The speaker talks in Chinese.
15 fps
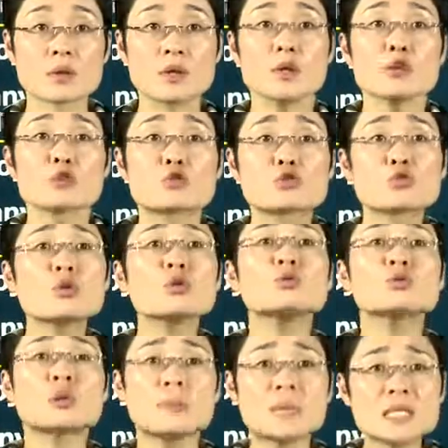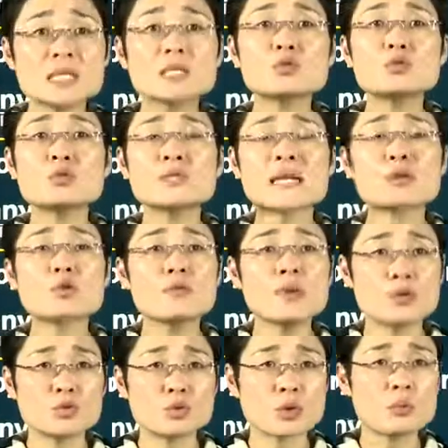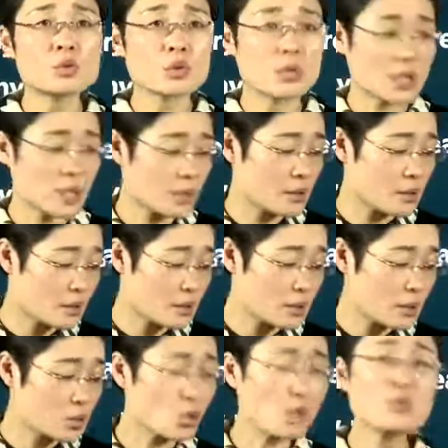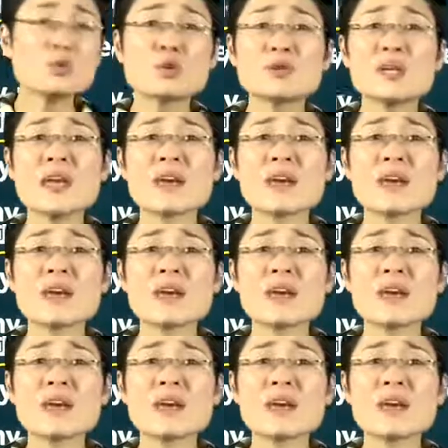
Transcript: 所有的名词都能加同位语，你同不同意？同不同意？